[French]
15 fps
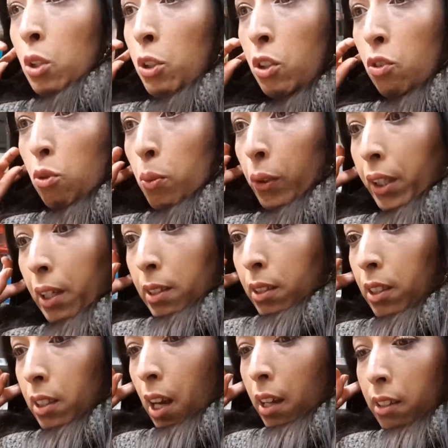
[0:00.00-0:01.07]
Je vais vous montrer ce
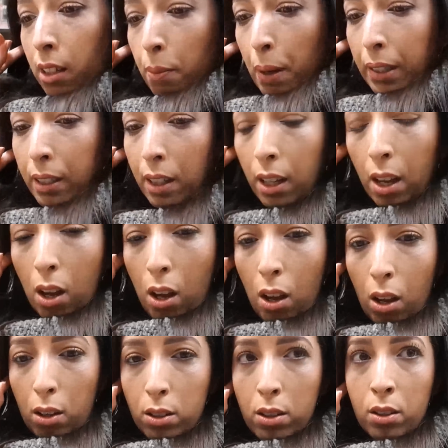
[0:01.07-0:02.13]
qu'il y a, c'est pas très
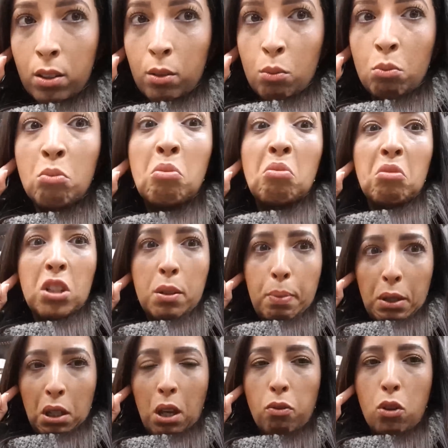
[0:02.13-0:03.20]
euh, c'est
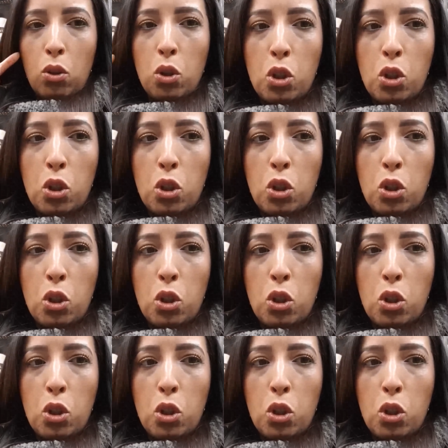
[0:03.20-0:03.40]
pas très